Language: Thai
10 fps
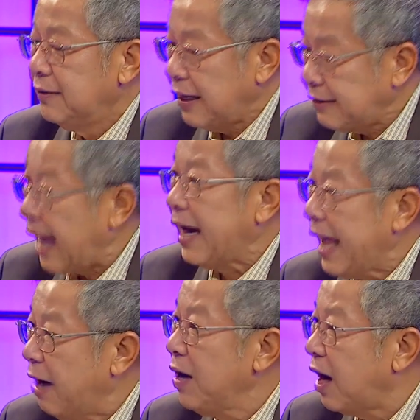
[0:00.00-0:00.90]
แต่ตัด
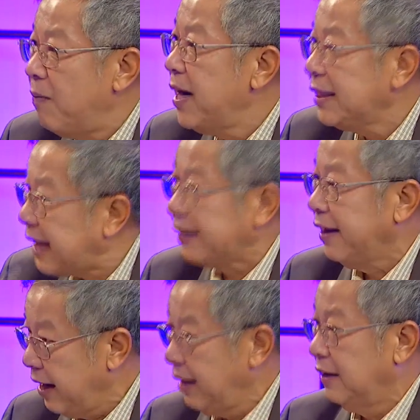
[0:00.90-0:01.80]
แล้วเนี่ยเขาไม่ได้ตัด
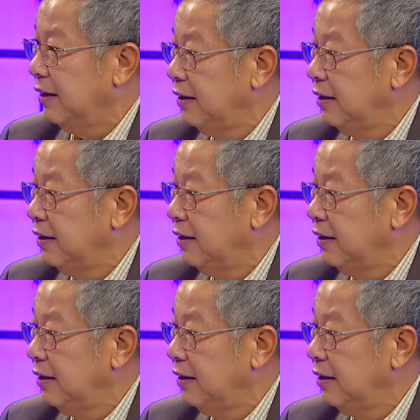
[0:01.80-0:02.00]
ทิ้ง